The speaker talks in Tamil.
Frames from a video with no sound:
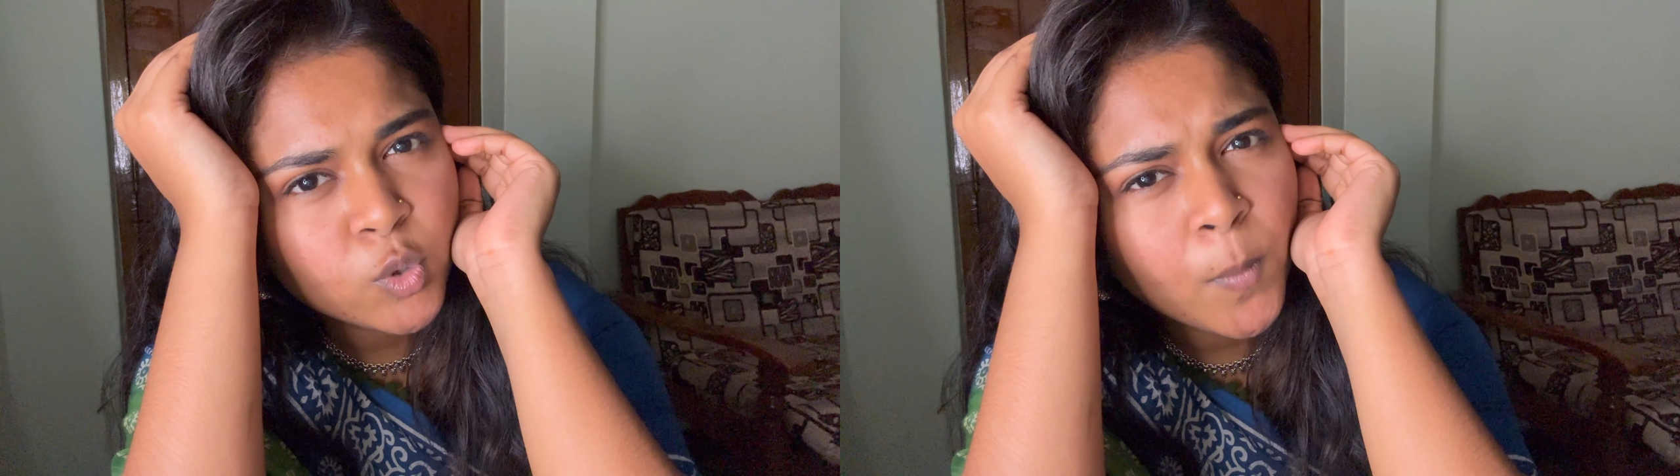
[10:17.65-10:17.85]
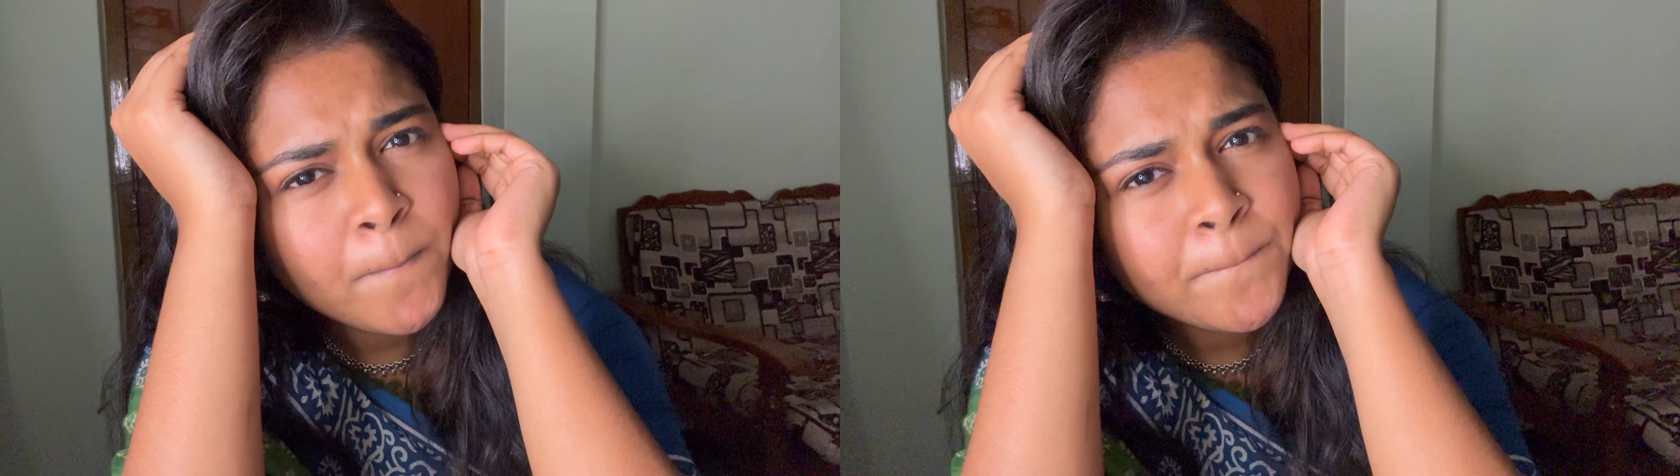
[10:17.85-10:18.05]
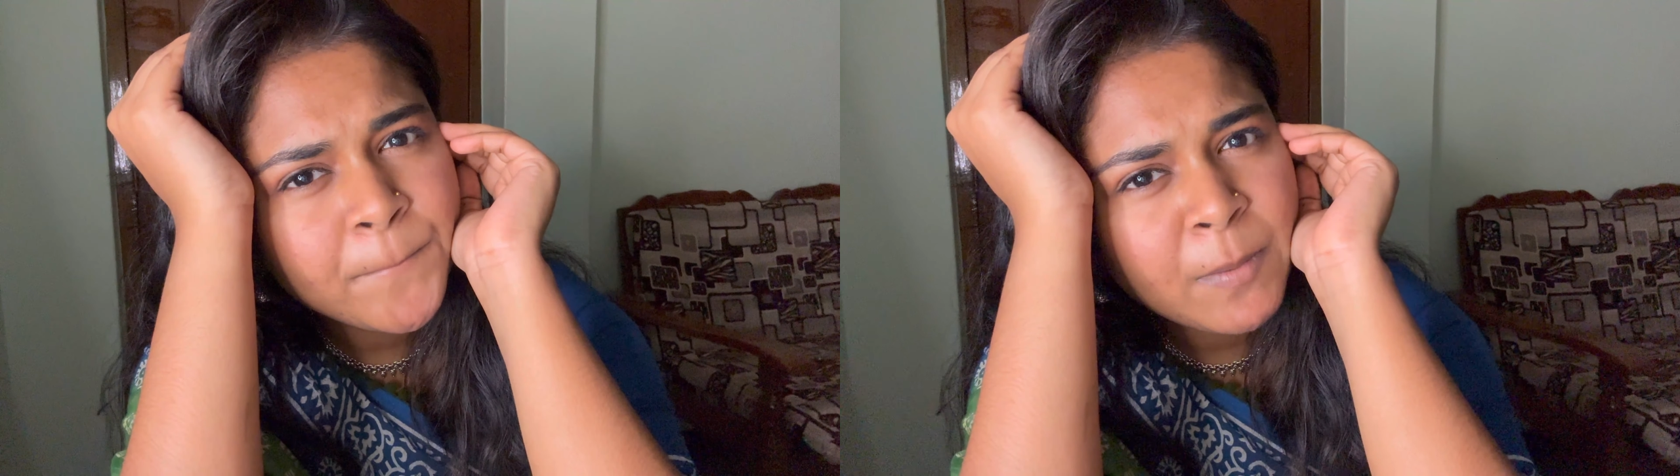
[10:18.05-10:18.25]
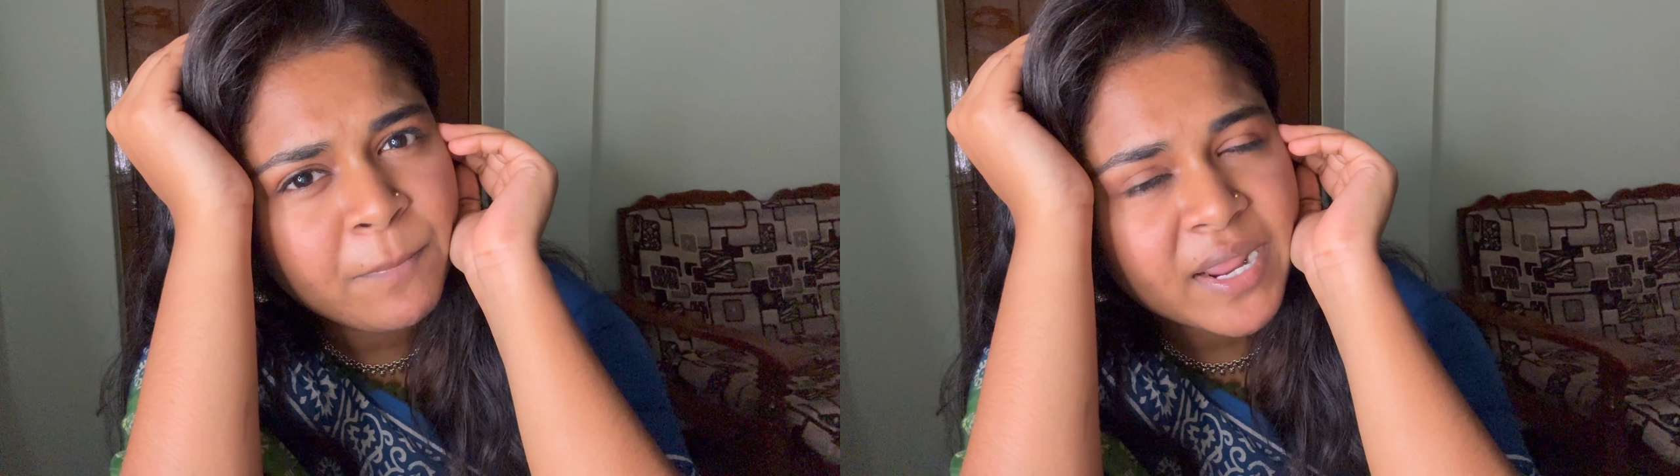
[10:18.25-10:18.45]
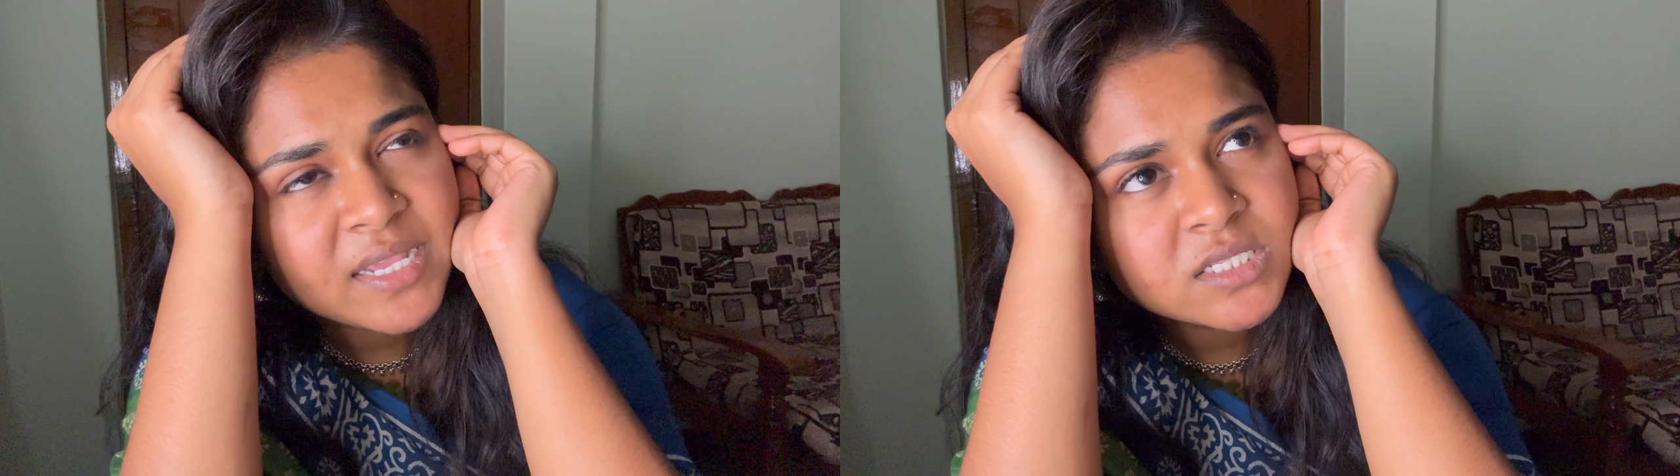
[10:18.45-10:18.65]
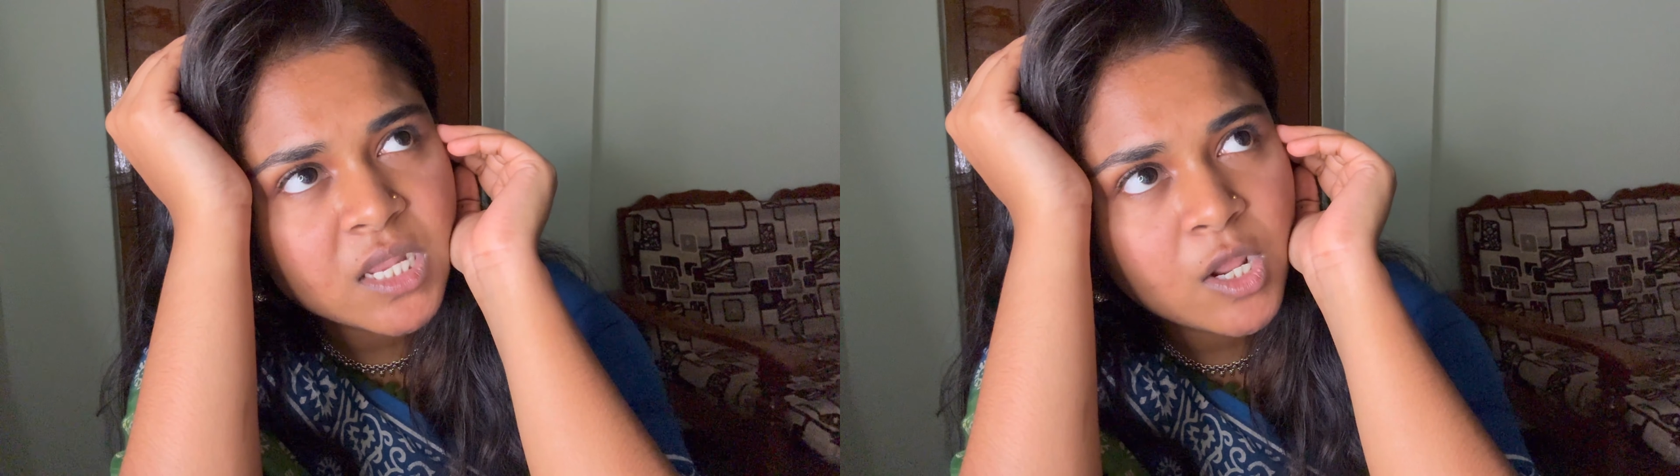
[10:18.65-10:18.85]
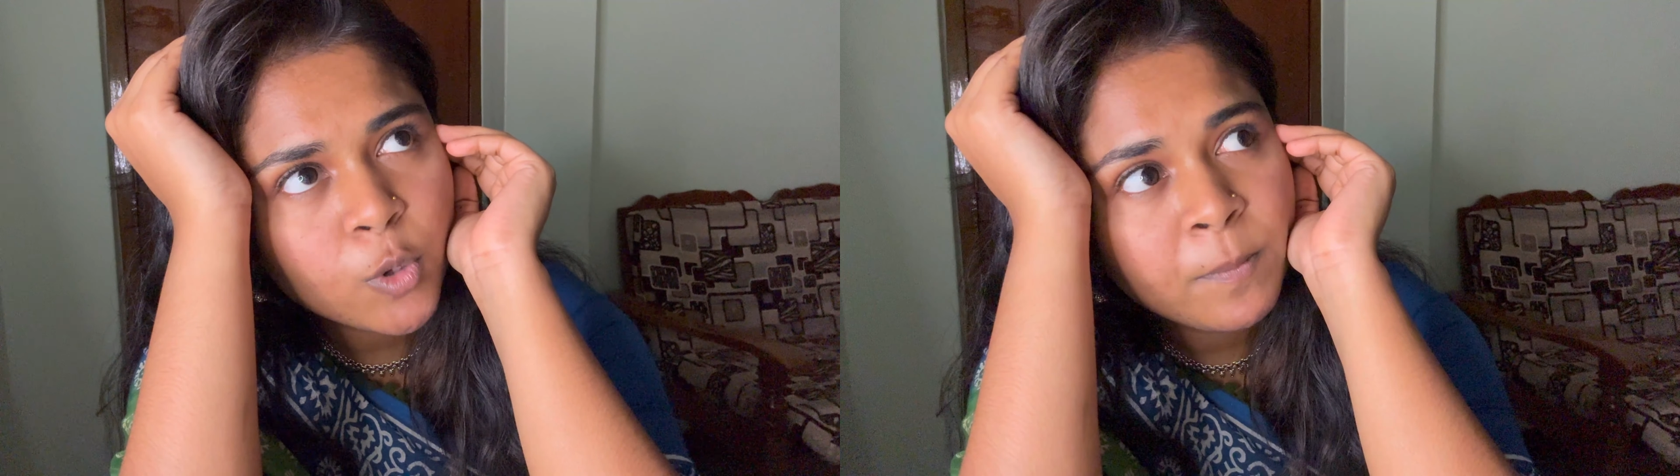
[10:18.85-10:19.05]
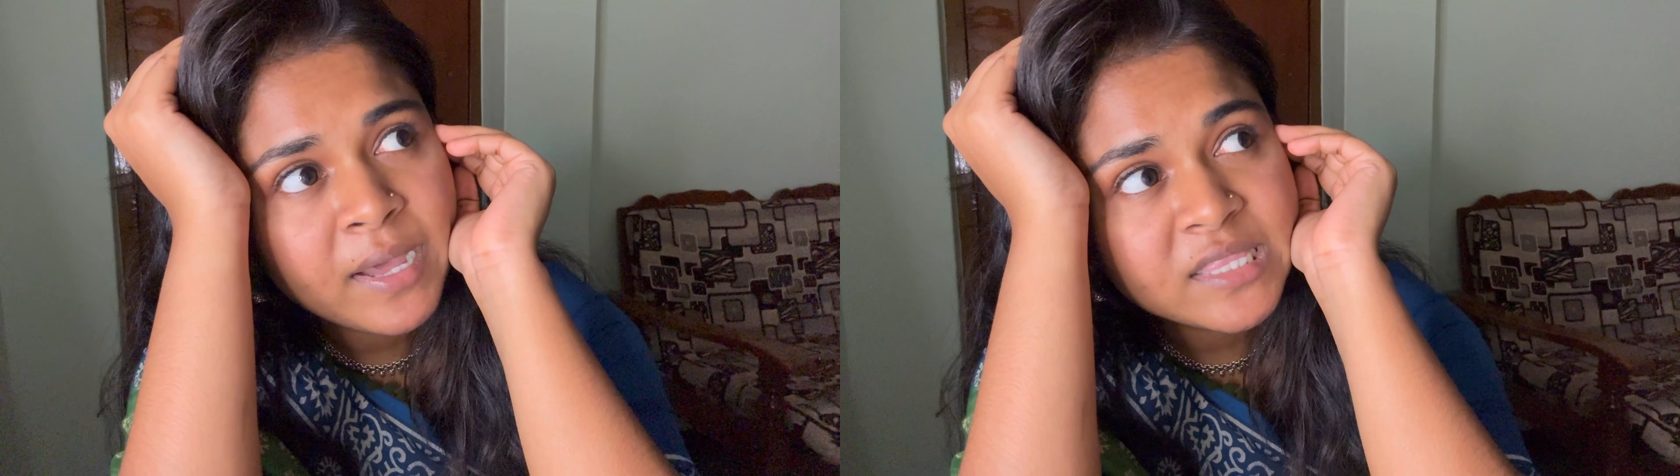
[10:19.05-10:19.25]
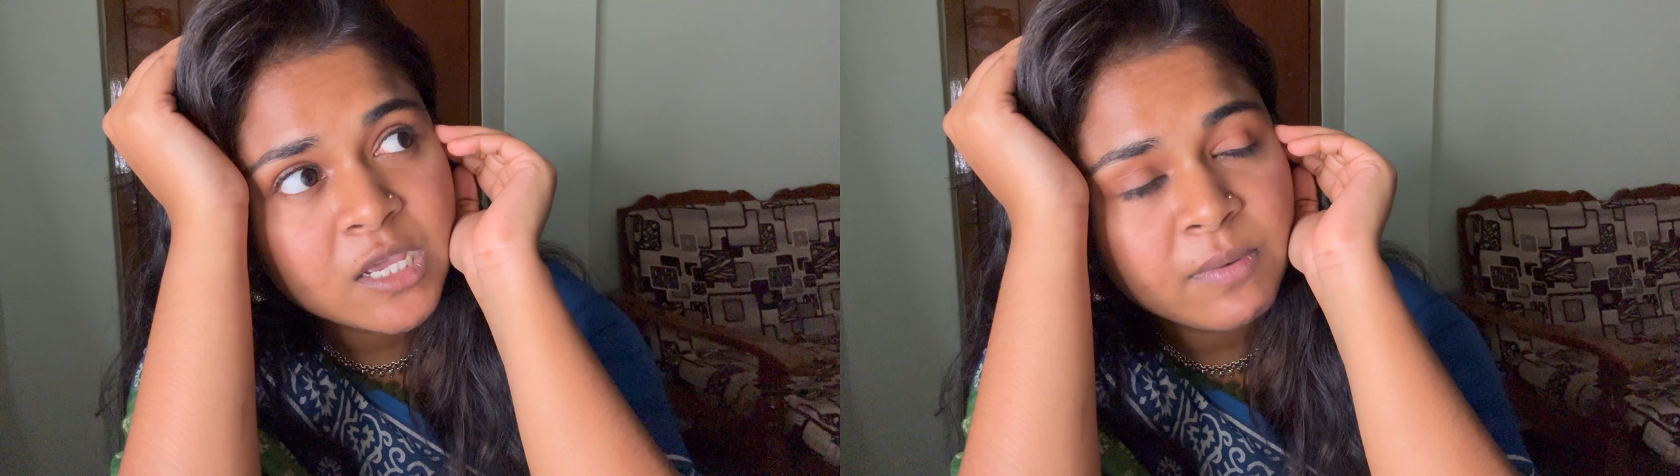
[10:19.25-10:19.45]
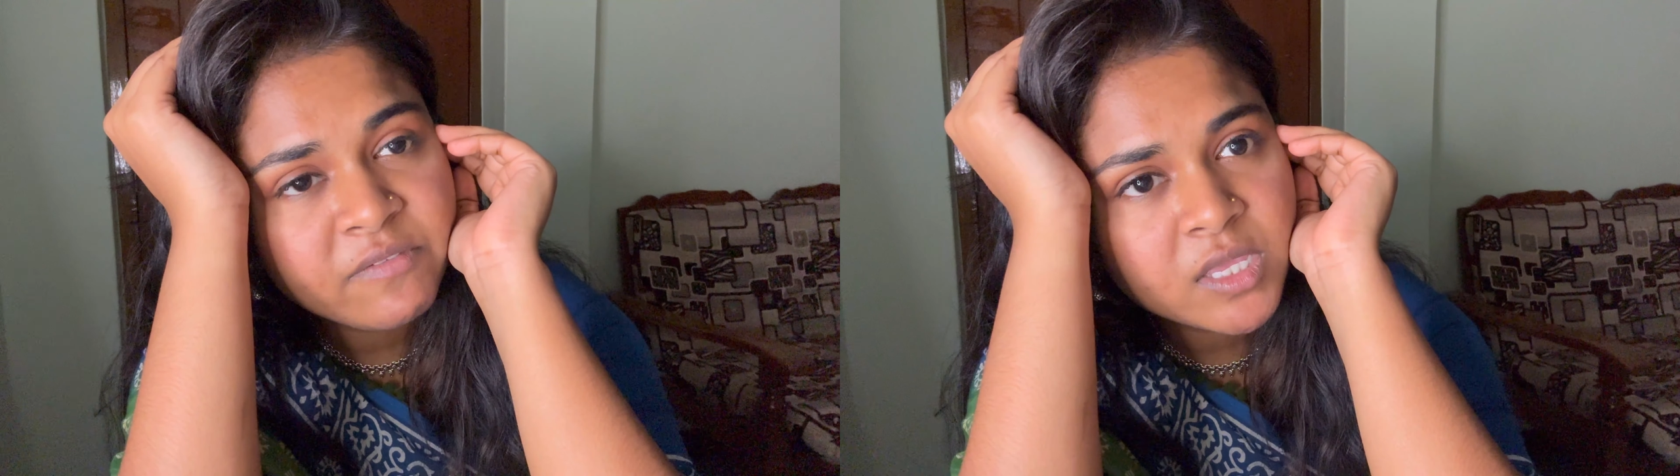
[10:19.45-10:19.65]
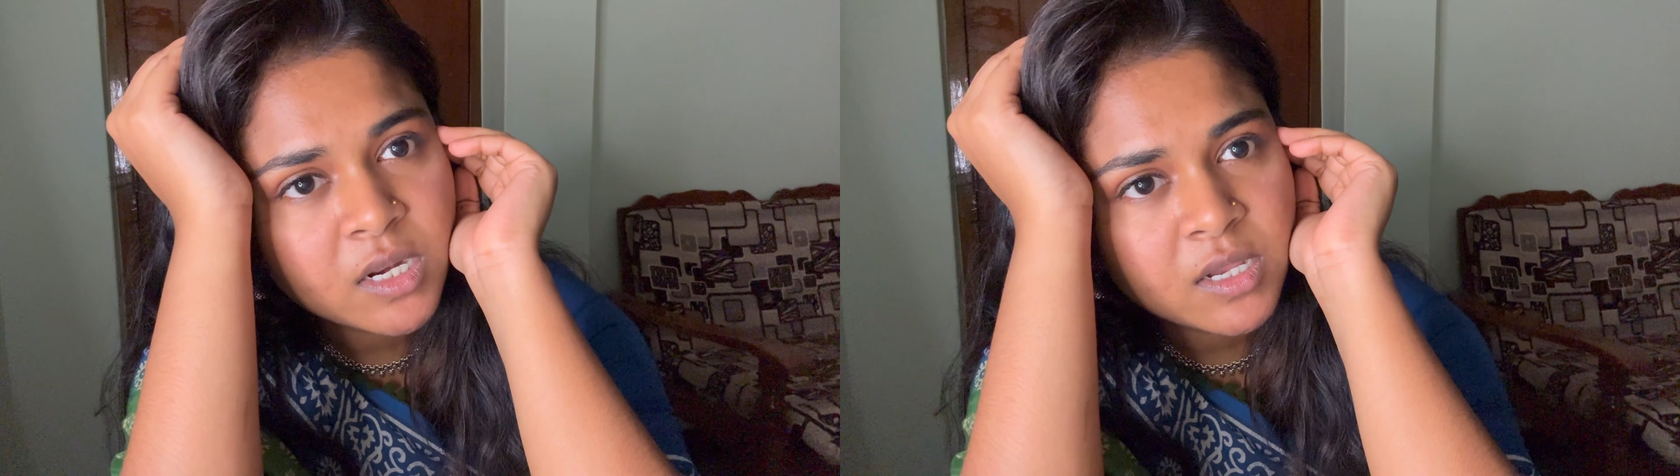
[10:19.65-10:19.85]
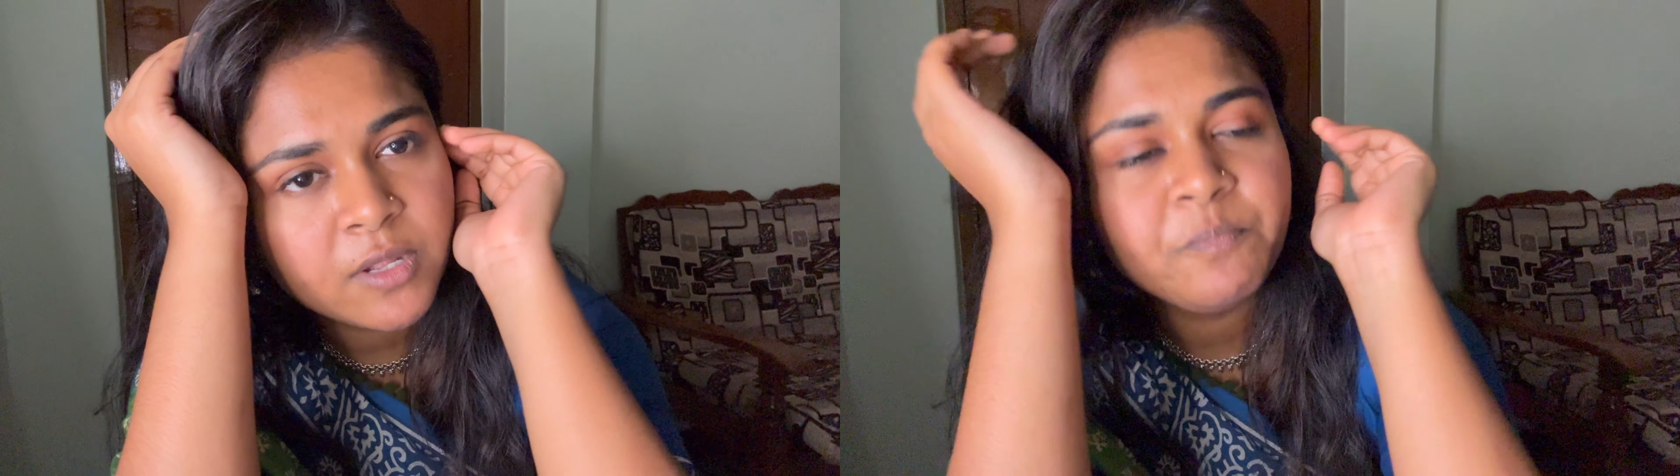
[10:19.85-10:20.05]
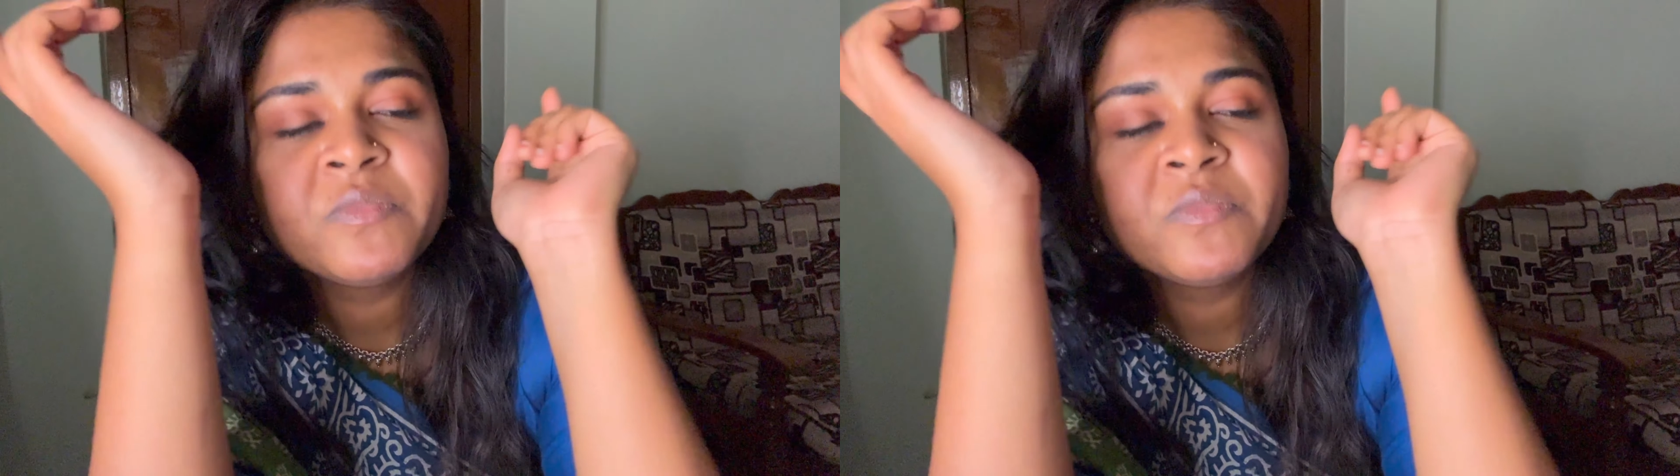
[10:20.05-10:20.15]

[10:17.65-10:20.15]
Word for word: ரொம்ப ப்ரைஸ் எல்லாம் ரொம்ப அதிகமாக விற்கிறாங்க